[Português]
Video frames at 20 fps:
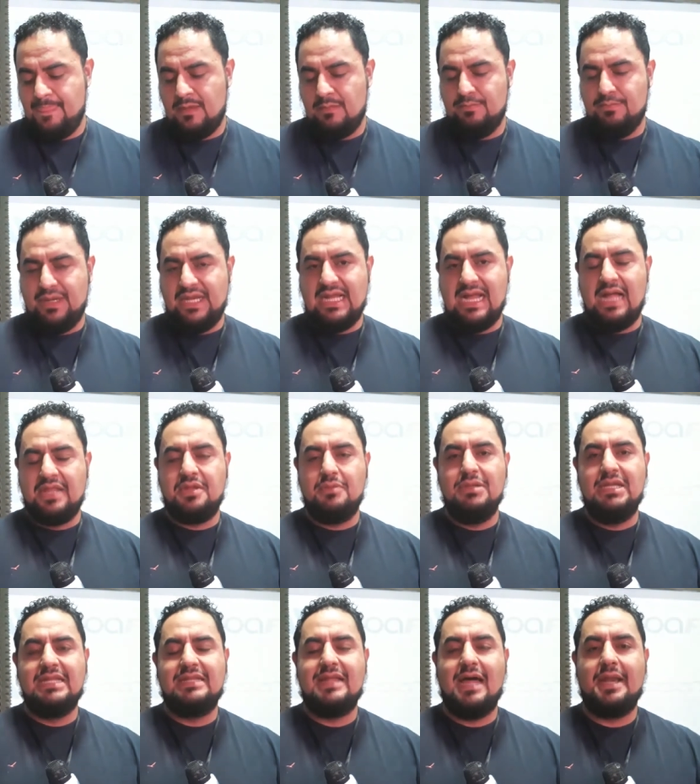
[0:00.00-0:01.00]
Brigada
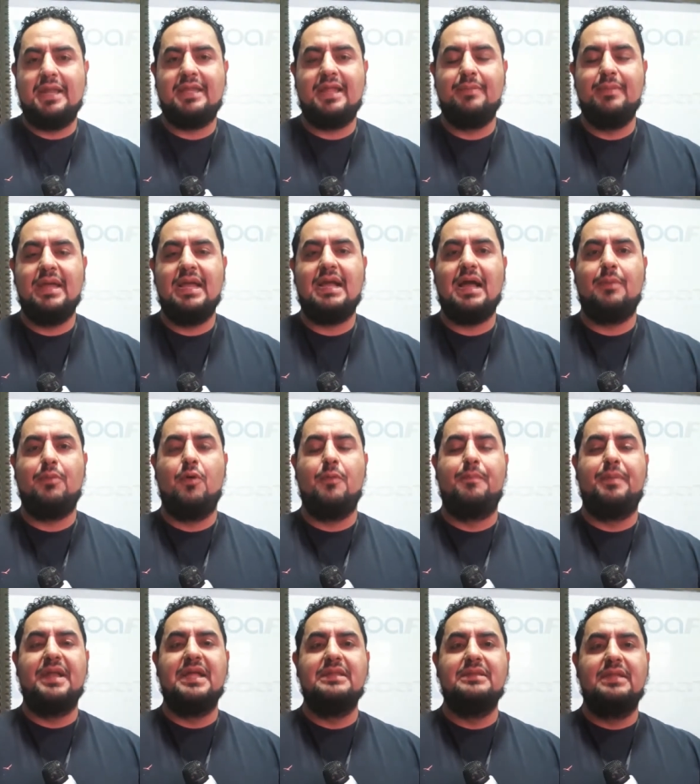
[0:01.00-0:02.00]
Militar também acabou
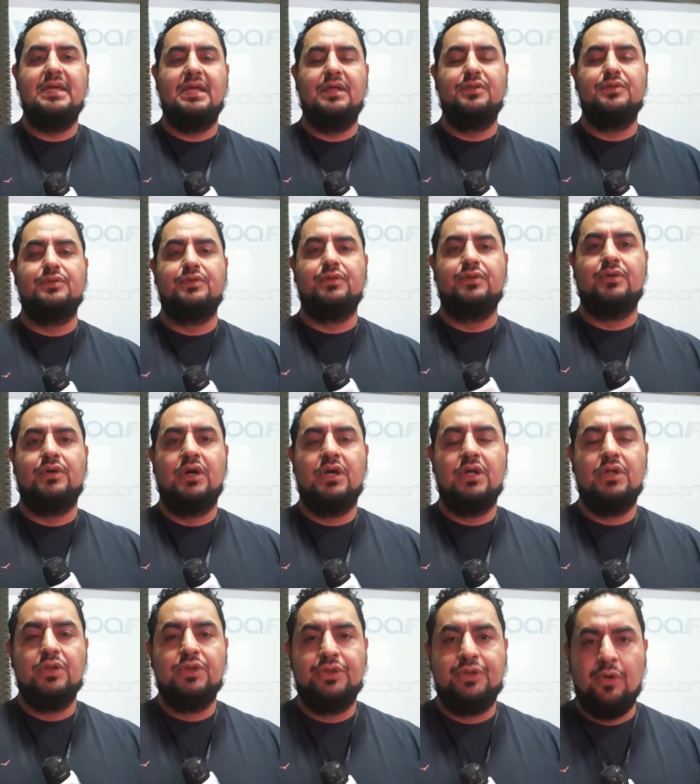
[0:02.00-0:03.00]
prendendo
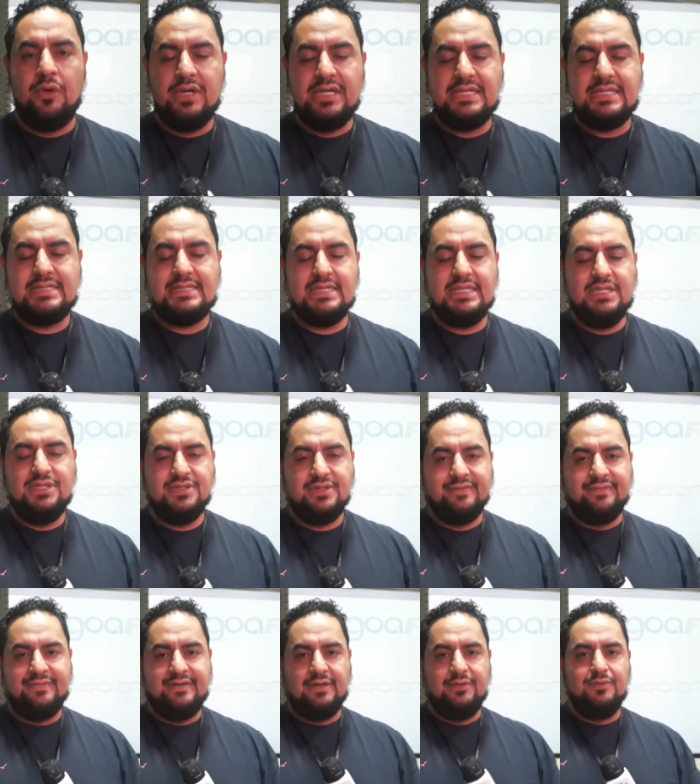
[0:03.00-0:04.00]
dois
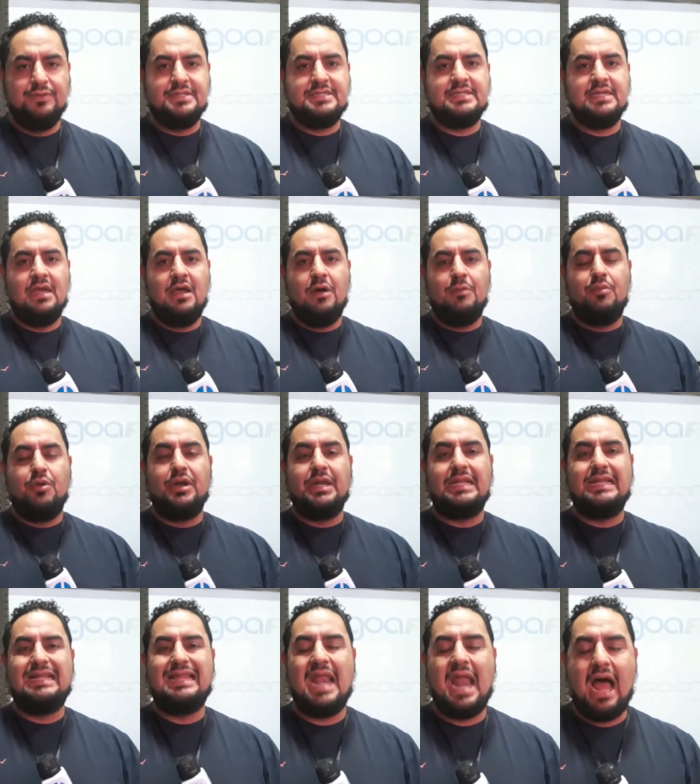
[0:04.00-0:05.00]
indivíduos por
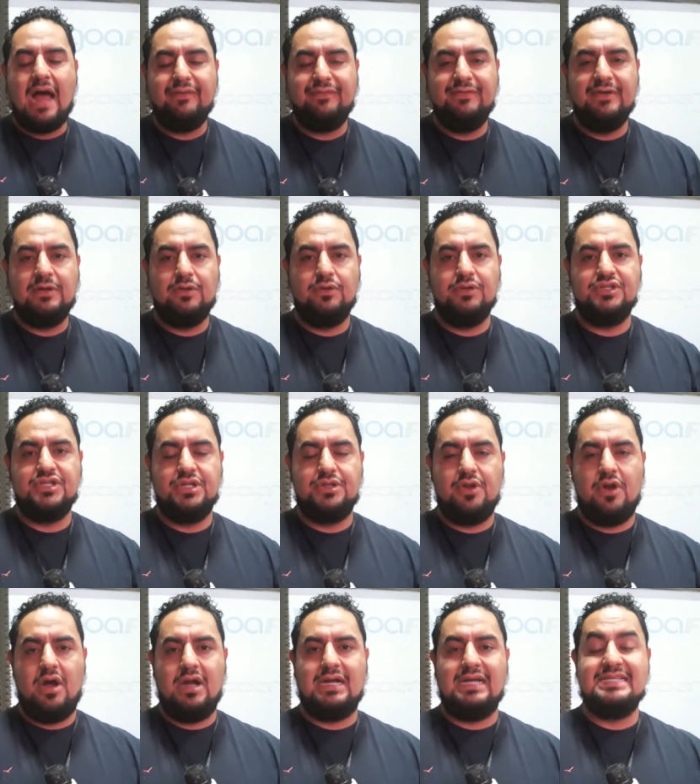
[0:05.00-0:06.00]
tráfico de
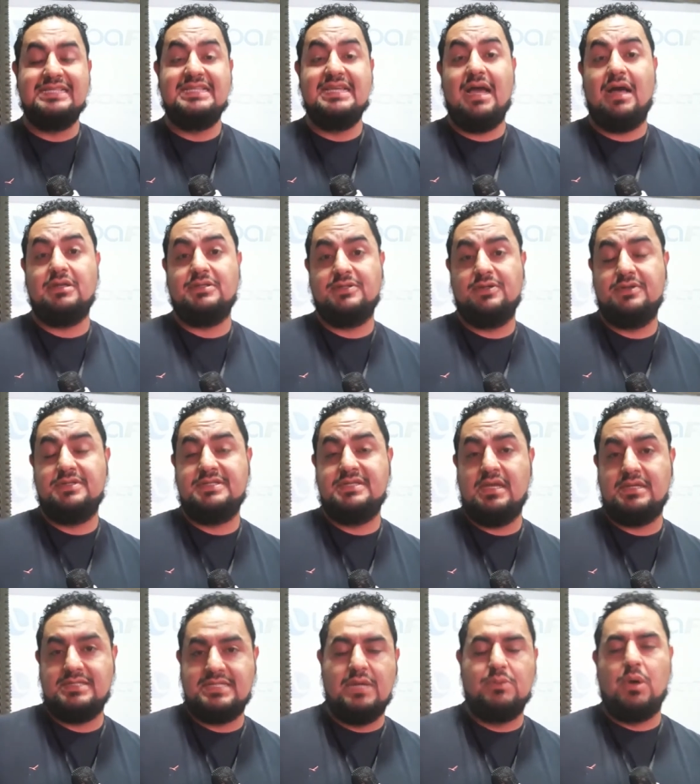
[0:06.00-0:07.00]
drogas e
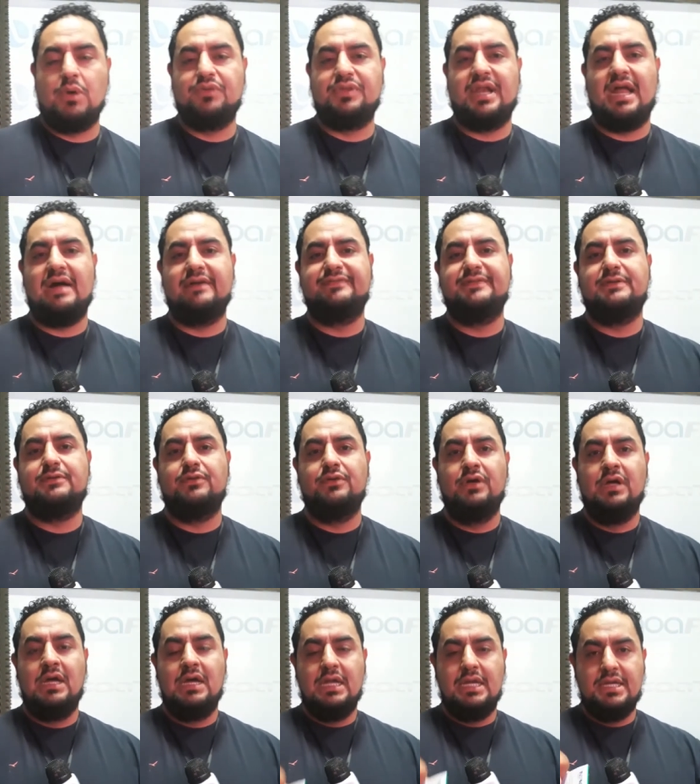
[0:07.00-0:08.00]
associação ao
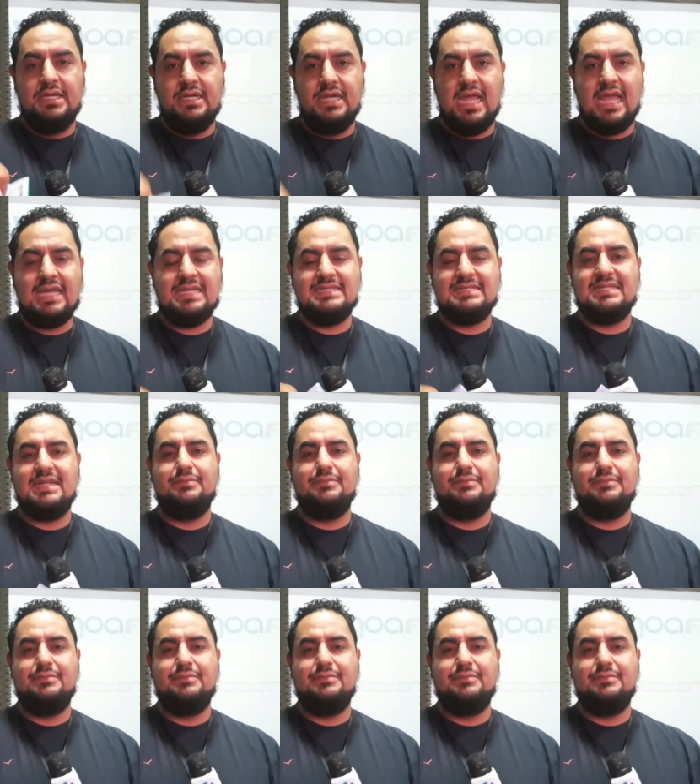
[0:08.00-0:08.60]
tráfico nesta